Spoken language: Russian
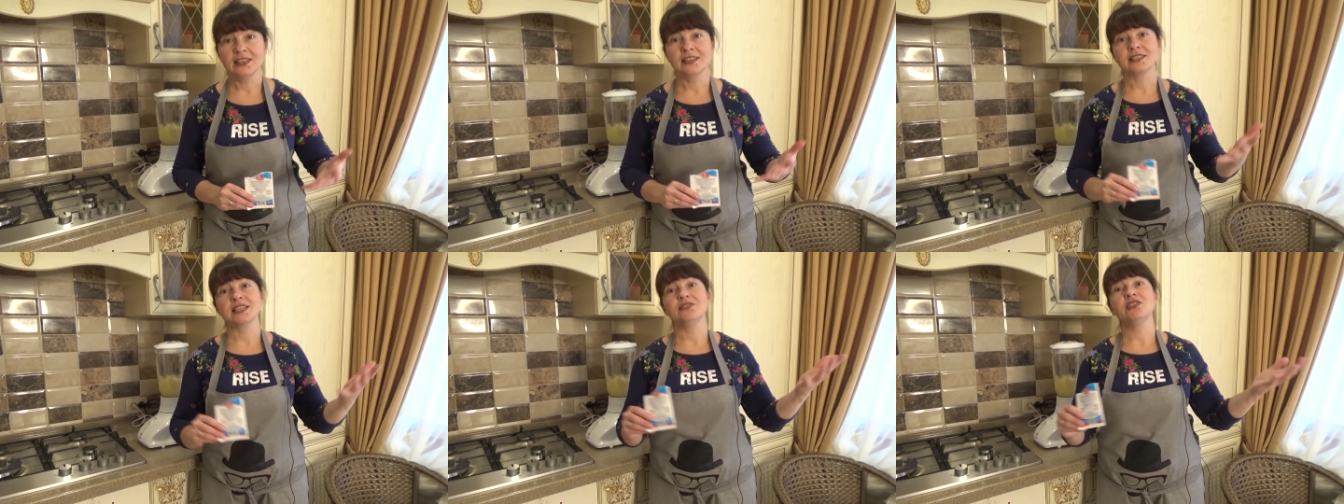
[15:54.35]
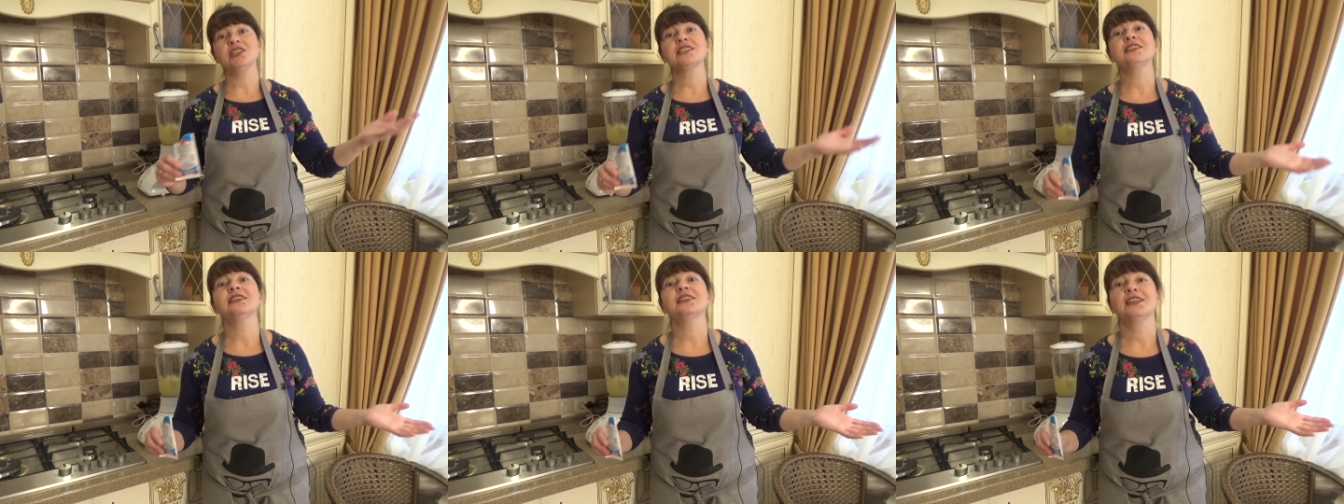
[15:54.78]

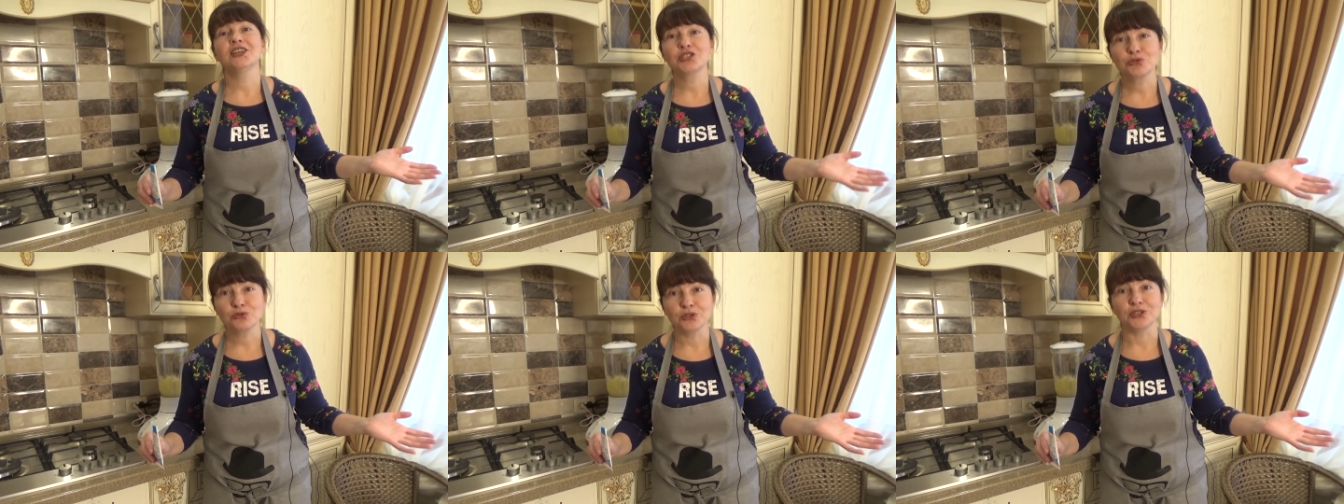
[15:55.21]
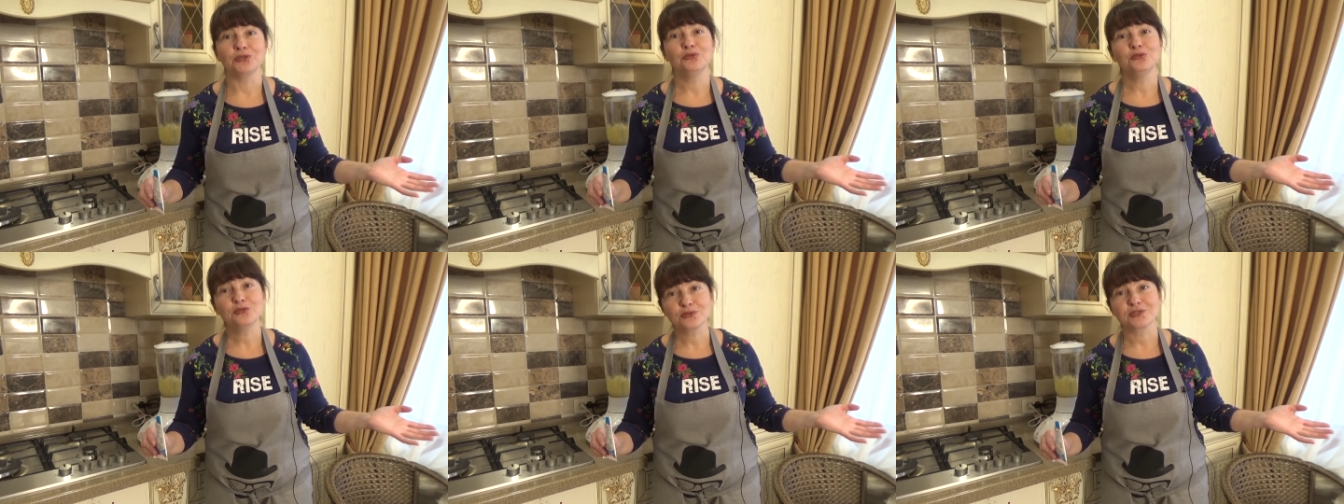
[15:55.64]
соответственно, гашеной
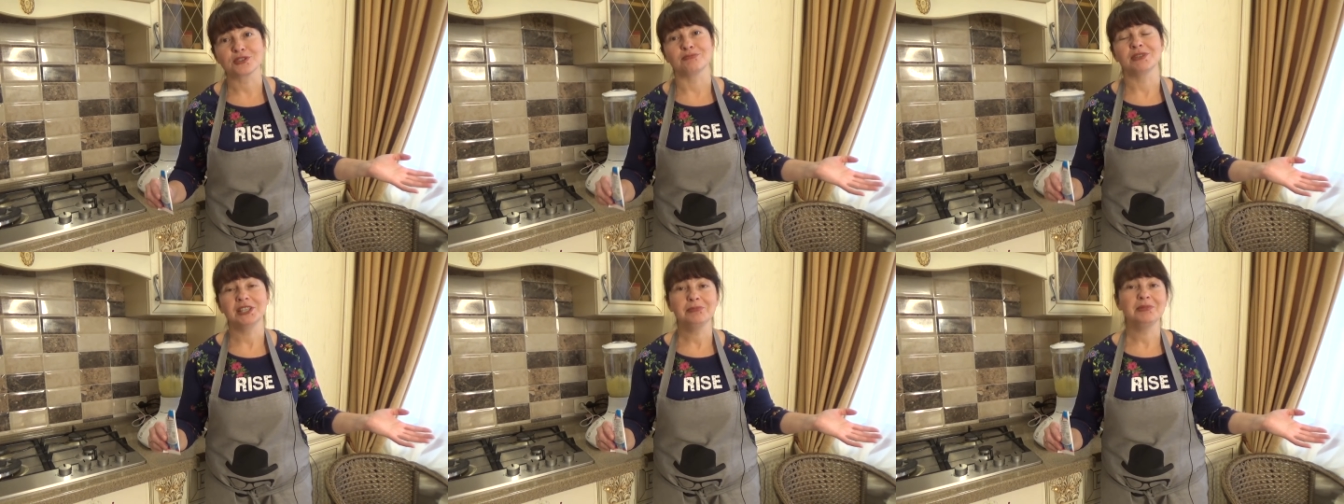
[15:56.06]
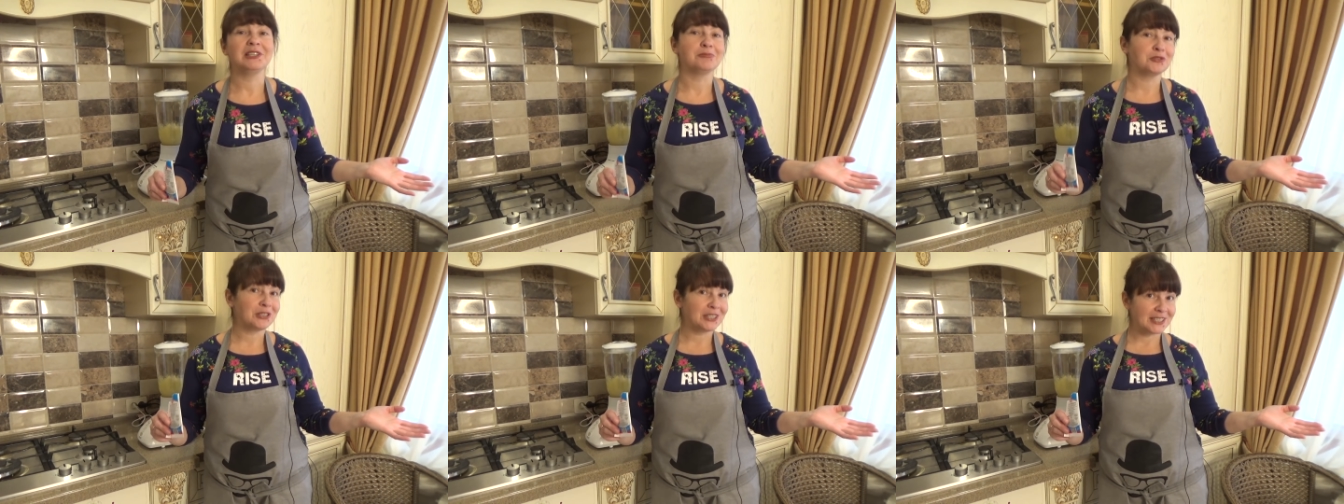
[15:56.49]
уксусом, либо
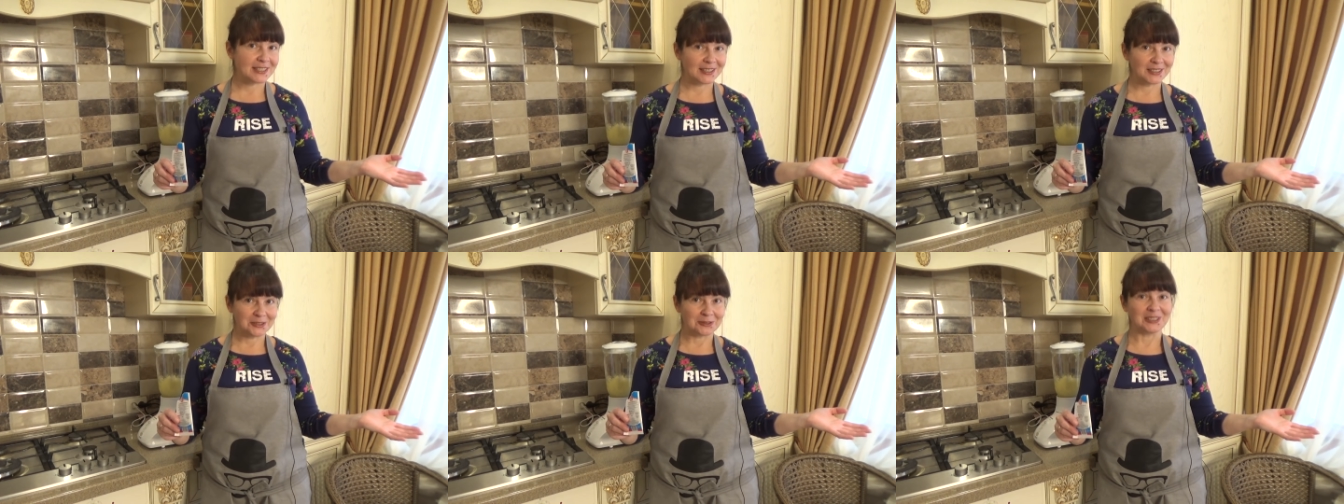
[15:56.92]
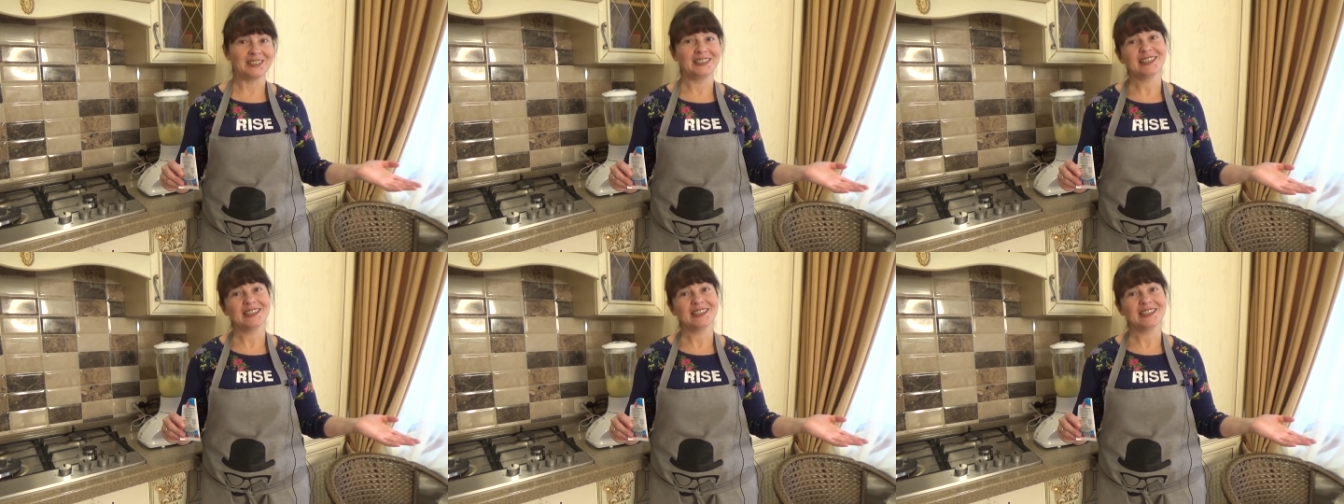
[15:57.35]
лимонной кислотой.